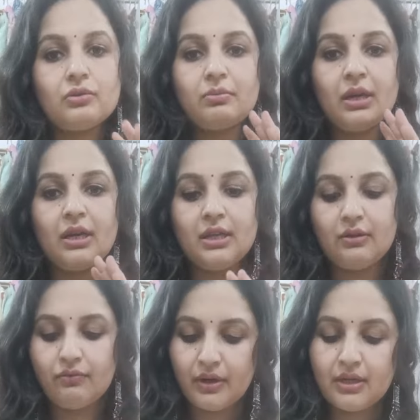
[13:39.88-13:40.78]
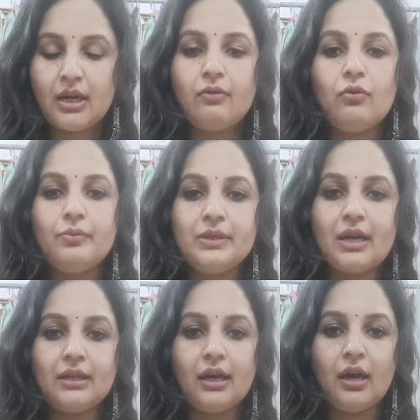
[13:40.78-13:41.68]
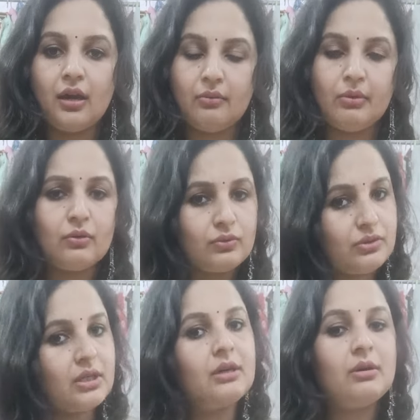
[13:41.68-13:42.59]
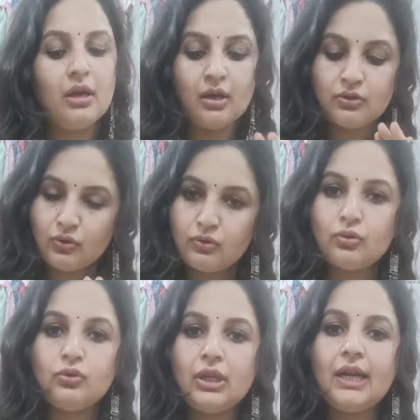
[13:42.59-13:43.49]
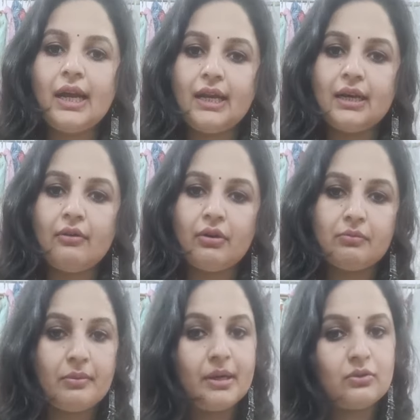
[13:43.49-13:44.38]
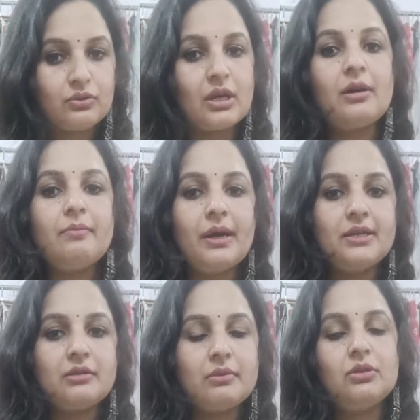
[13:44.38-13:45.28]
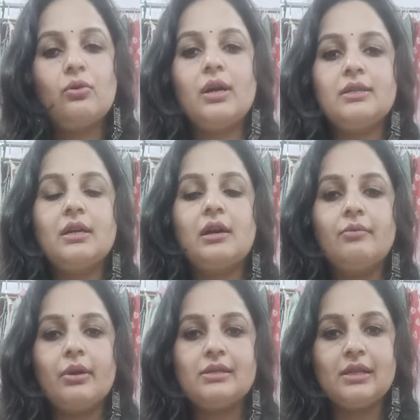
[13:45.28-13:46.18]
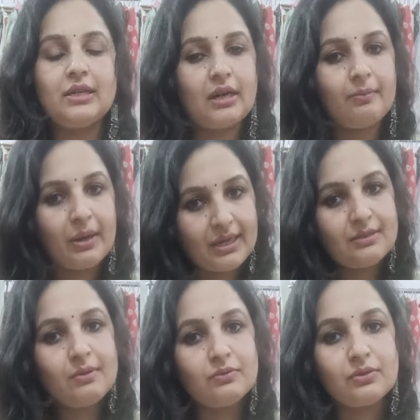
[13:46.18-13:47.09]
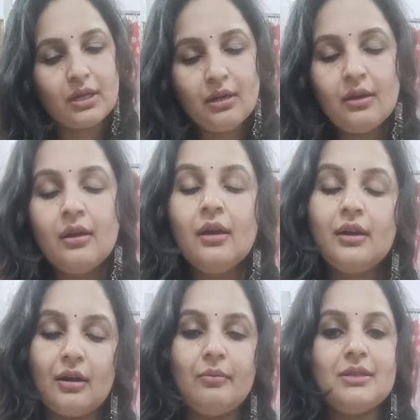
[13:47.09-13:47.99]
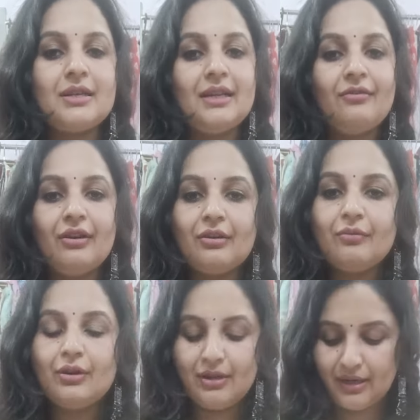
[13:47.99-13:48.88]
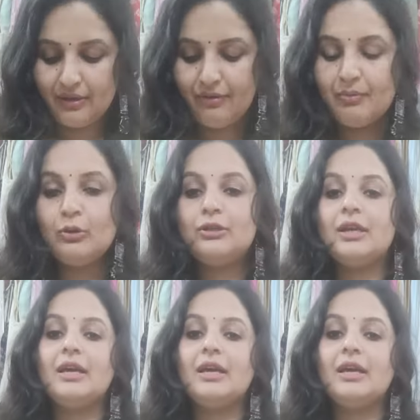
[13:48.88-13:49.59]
उसमें ये वर्क है वो भी ज्यादा है इनमें उससे सुंदर है इनका वर्क भी बट उसके कंपेरिजन में थोड़ा सा कम है इसलिए इनका प्राइस भी उनसे कम है चलिए फिर कल फिर मिलते